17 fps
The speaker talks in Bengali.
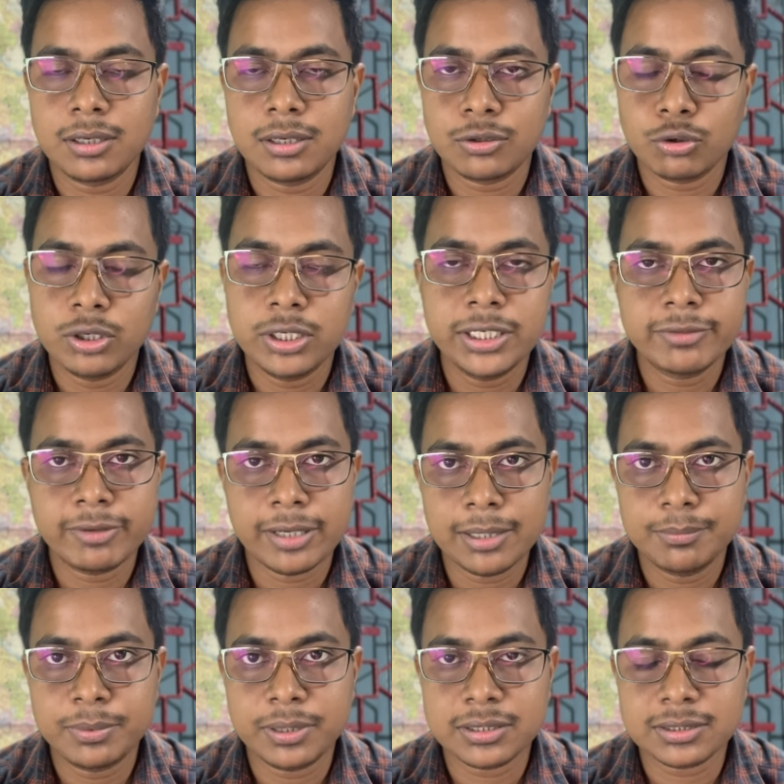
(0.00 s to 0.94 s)
টোয়েন্টি ফাইভ
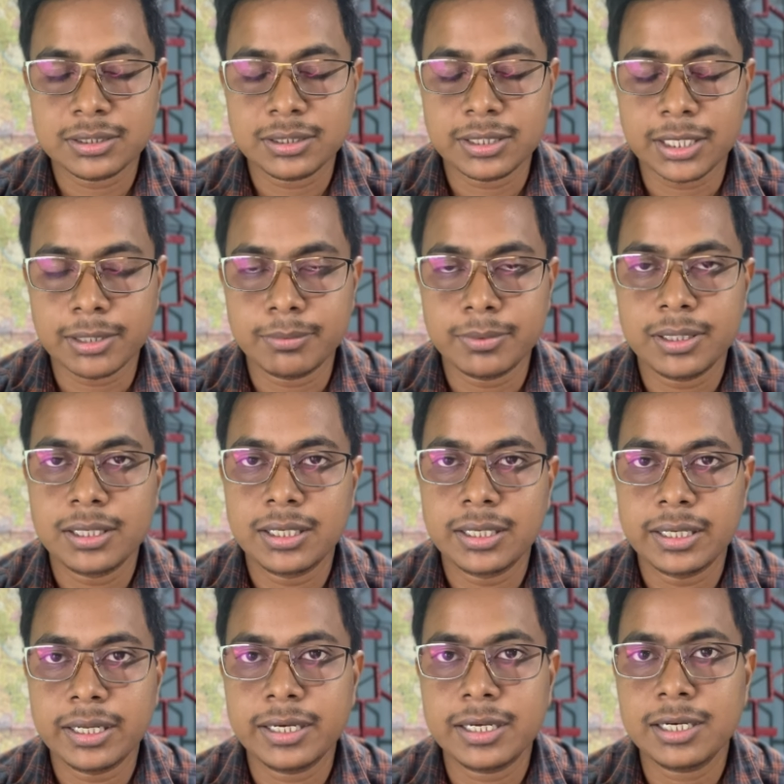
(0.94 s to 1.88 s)
পার্সেন্ট থাকবে
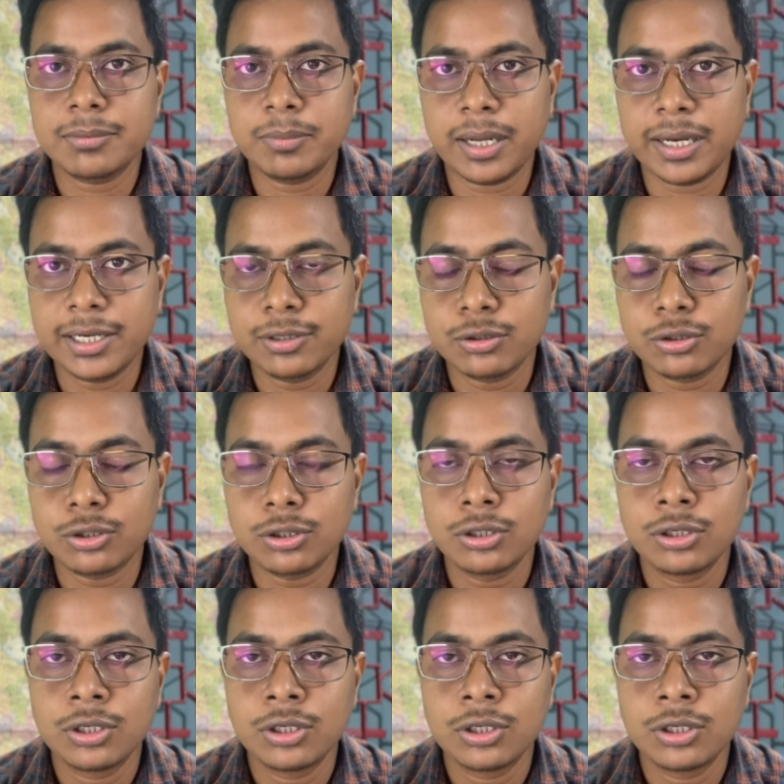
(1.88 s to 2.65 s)
এটার মানে হলো